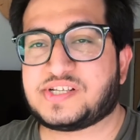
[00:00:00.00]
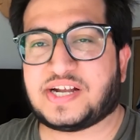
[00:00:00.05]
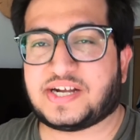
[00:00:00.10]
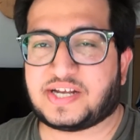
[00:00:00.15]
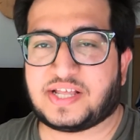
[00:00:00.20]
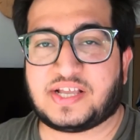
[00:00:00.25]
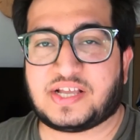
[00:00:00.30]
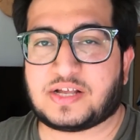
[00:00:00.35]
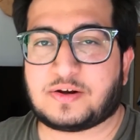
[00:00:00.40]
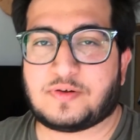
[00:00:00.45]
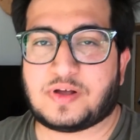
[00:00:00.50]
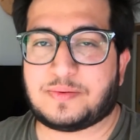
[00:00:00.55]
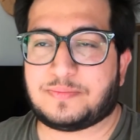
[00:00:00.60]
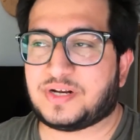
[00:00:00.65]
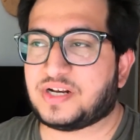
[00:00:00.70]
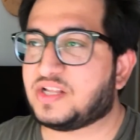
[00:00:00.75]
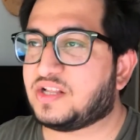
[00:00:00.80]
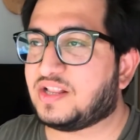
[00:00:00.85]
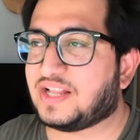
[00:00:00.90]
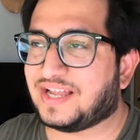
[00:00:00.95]
सेटिंग करवाया
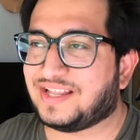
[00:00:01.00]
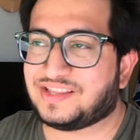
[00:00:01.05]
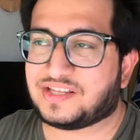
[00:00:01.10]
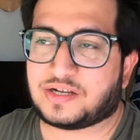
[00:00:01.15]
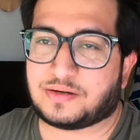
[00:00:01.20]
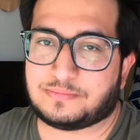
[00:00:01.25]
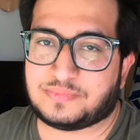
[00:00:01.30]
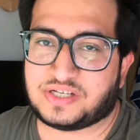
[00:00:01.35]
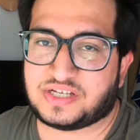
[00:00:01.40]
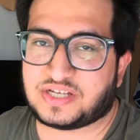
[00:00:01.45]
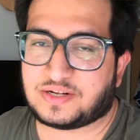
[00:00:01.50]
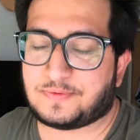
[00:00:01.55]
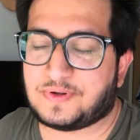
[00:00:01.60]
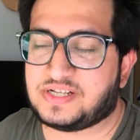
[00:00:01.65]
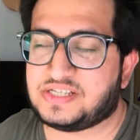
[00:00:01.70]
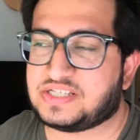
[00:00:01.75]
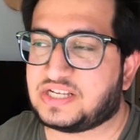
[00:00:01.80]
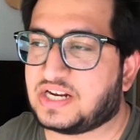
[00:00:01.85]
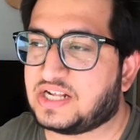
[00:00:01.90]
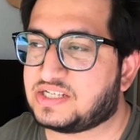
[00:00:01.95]
मैंने लेंथ कम नहीं
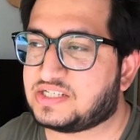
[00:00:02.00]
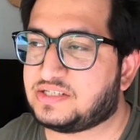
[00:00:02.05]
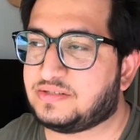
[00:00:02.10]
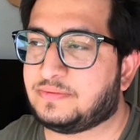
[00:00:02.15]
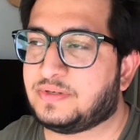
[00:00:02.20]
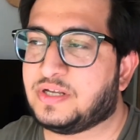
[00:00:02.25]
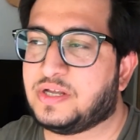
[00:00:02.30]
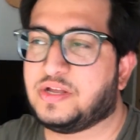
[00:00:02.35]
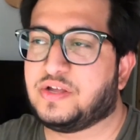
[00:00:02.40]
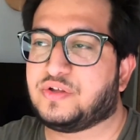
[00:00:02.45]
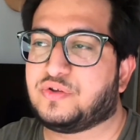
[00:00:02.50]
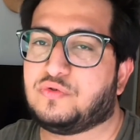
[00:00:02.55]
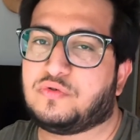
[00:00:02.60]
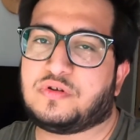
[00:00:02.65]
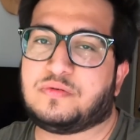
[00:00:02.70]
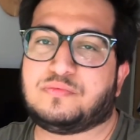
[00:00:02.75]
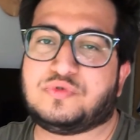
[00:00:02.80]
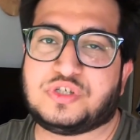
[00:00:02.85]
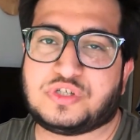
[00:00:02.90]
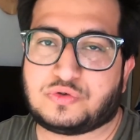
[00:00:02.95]
करवाई ज़रा सी
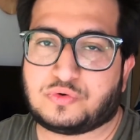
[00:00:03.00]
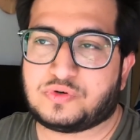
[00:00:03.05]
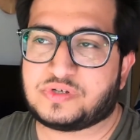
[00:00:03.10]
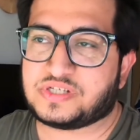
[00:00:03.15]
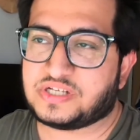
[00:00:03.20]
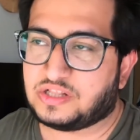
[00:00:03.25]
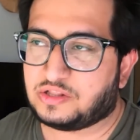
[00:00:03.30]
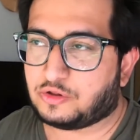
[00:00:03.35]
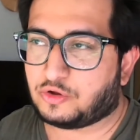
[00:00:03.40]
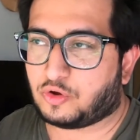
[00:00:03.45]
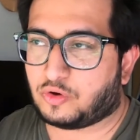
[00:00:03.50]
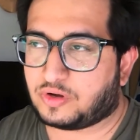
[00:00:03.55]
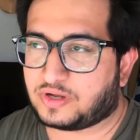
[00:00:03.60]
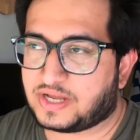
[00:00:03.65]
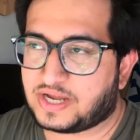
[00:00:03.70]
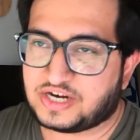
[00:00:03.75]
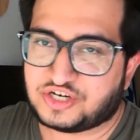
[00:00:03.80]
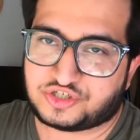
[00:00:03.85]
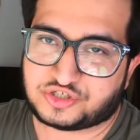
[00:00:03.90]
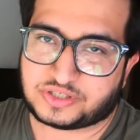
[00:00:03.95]
क्योंकि मुझे थोड़े से
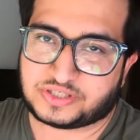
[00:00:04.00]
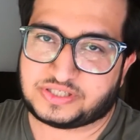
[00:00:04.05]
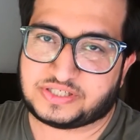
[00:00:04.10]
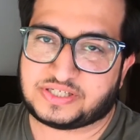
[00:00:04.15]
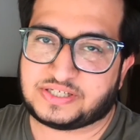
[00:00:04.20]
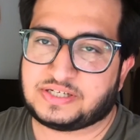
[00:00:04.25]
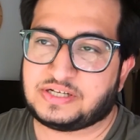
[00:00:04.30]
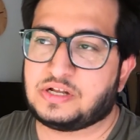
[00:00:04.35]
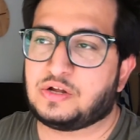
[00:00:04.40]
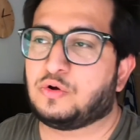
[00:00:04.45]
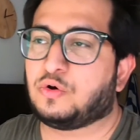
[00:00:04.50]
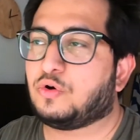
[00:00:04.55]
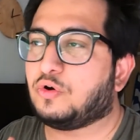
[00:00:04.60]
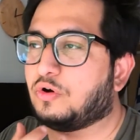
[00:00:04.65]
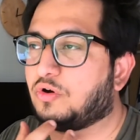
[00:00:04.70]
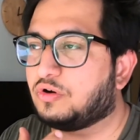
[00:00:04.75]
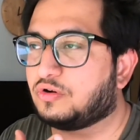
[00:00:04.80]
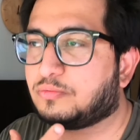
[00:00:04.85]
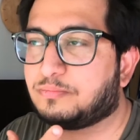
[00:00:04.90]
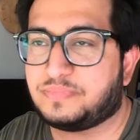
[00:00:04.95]
लॉन्ग हेयर चाहिए
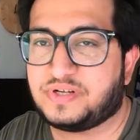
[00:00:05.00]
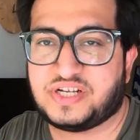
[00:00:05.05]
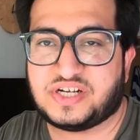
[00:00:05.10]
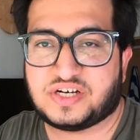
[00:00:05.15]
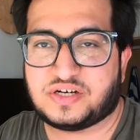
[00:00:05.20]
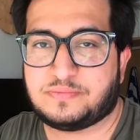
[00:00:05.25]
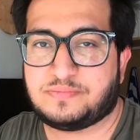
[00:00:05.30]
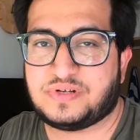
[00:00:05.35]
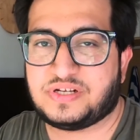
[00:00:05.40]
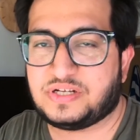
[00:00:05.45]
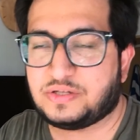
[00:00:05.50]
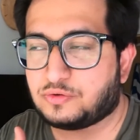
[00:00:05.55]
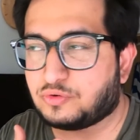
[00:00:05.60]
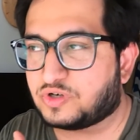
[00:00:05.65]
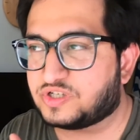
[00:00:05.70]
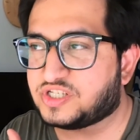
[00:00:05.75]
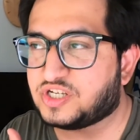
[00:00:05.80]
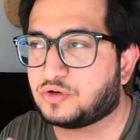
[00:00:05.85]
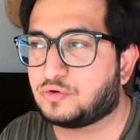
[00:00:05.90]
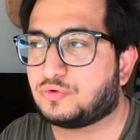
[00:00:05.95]
और बियर्ड भी
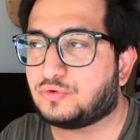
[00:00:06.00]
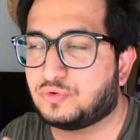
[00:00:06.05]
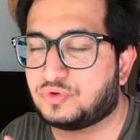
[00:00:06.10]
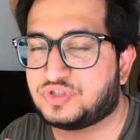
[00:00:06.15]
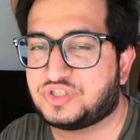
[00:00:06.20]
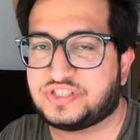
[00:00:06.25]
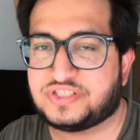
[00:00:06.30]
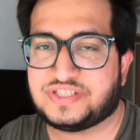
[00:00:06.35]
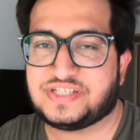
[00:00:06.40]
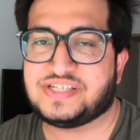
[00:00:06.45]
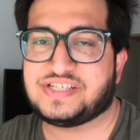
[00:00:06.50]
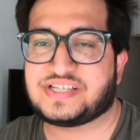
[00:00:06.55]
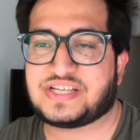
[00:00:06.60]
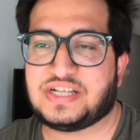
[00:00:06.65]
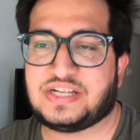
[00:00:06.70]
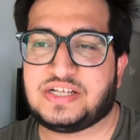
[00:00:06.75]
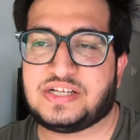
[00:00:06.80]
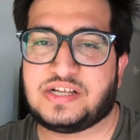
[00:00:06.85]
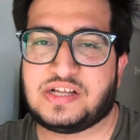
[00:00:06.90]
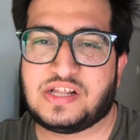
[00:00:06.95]
थोड़ा सा ग्रोथ चाहिए
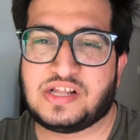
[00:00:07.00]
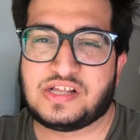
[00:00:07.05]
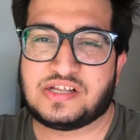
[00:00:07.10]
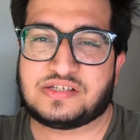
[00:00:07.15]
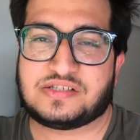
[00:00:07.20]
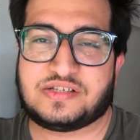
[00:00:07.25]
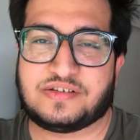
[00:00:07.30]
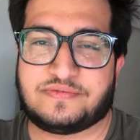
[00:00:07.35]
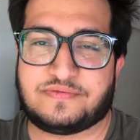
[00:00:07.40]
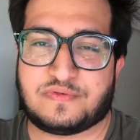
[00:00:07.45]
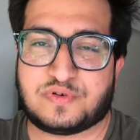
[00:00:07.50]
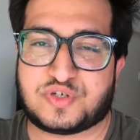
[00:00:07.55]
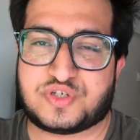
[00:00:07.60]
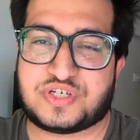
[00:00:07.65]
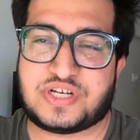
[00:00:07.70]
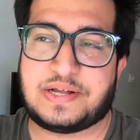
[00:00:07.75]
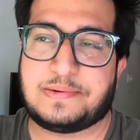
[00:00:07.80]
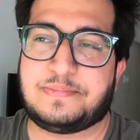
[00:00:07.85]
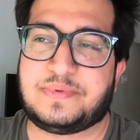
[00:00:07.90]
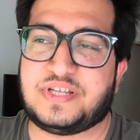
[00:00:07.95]
इसके लिए सिर्फ
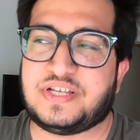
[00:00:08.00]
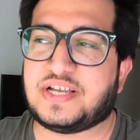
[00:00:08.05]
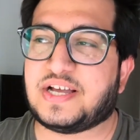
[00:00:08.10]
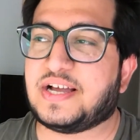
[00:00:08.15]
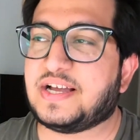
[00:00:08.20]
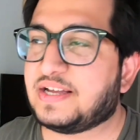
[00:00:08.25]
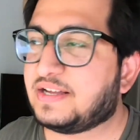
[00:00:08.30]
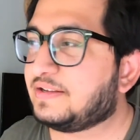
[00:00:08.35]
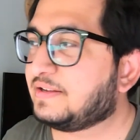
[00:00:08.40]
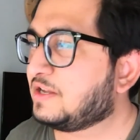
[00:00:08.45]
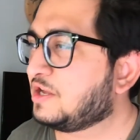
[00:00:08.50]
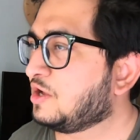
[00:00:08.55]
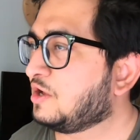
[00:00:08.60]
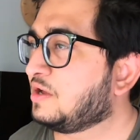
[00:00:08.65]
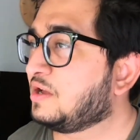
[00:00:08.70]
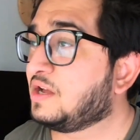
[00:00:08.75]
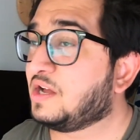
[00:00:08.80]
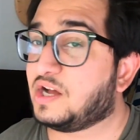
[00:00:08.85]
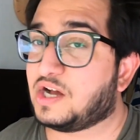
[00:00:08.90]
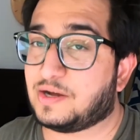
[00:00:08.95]
शेप दिया है
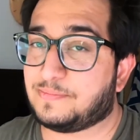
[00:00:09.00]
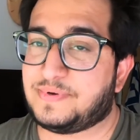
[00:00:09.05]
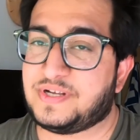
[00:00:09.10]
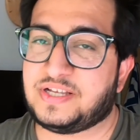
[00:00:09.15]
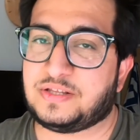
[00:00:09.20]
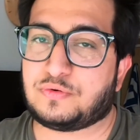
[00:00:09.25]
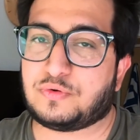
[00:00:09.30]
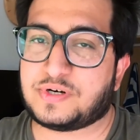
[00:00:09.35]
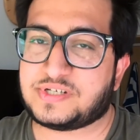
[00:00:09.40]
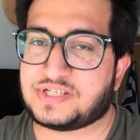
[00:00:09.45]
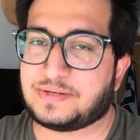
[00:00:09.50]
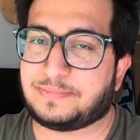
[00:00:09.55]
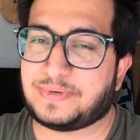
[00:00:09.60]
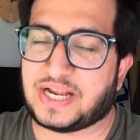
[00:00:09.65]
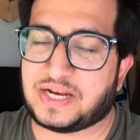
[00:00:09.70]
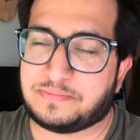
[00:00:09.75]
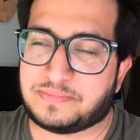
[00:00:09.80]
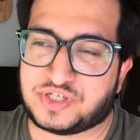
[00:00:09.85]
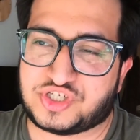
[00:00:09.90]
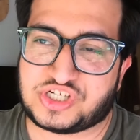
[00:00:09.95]
अभी थोड़ा सा
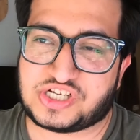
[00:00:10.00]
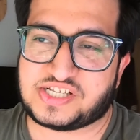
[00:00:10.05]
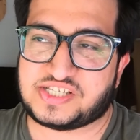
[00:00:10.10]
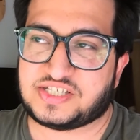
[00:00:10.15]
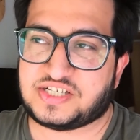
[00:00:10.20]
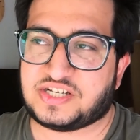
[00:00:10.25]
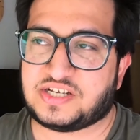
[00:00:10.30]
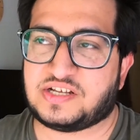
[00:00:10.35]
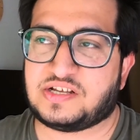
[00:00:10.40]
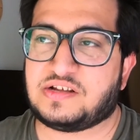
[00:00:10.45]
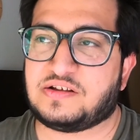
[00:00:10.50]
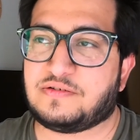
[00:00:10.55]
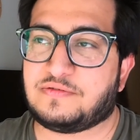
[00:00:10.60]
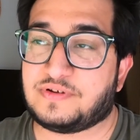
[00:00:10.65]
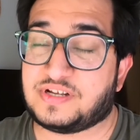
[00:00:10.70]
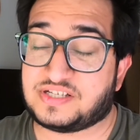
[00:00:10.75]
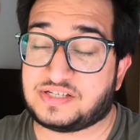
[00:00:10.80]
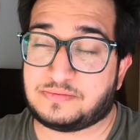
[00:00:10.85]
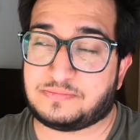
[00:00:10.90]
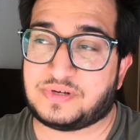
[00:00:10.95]
प्लान में चेंज है
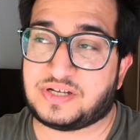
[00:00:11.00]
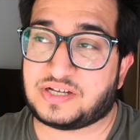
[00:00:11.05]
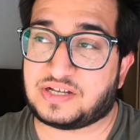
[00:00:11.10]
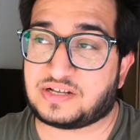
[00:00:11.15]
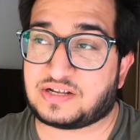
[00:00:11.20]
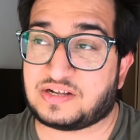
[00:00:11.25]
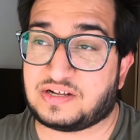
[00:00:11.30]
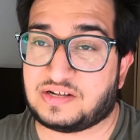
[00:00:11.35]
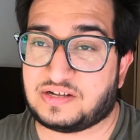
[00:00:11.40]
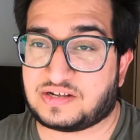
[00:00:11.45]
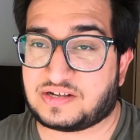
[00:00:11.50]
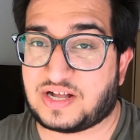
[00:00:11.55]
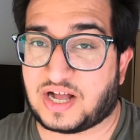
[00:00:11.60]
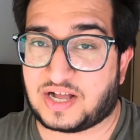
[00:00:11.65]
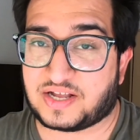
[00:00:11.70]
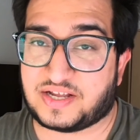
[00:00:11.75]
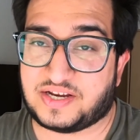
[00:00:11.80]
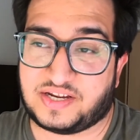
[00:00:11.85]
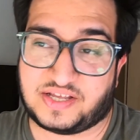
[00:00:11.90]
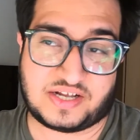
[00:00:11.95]
वैसे मैं
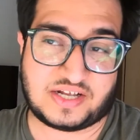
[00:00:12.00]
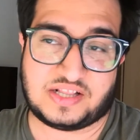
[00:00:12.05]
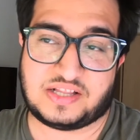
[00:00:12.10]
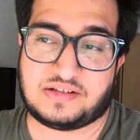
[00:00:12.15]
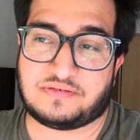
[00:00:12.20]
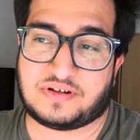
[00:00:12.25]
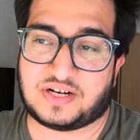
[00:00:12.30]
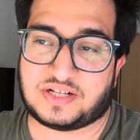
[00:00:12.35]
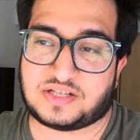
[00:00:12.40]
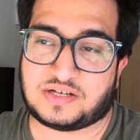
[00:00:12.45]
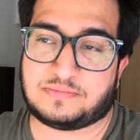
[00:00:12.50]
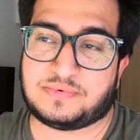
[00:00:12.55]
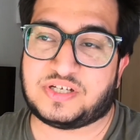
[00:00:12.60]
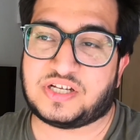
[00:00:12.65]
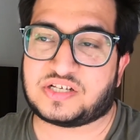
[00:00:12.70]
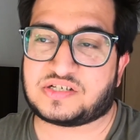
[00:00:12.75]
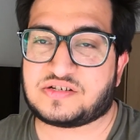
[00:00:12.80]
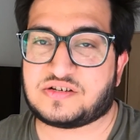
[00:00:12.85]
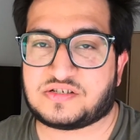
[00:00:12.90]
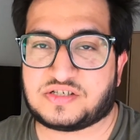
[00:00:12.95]
खा के निकलने वाला था अभी
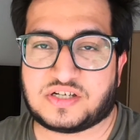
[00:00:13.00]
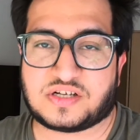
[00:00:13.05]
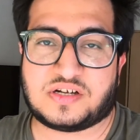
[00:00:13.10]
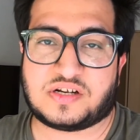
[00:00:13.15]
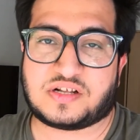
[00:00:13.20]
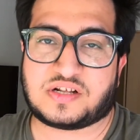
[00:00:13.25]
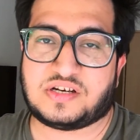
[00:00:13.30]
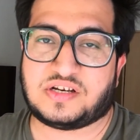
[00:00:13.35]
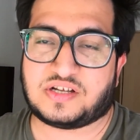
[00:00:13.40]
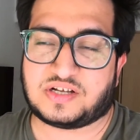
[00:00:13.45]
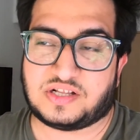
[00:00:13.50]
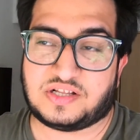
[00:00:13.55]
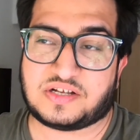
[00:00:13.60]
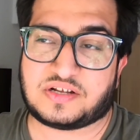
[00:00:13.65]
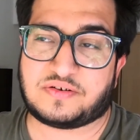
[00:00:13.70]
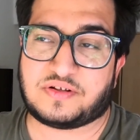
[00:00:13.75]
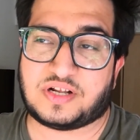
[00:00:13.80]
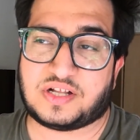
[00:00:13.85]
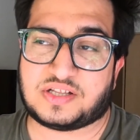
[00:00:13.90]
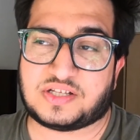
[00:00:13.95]
नशा वशा करके
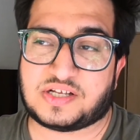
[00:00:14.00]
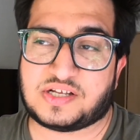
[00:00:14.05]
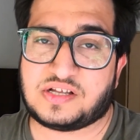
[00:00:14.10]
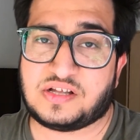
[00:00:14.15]
निकलने वाला था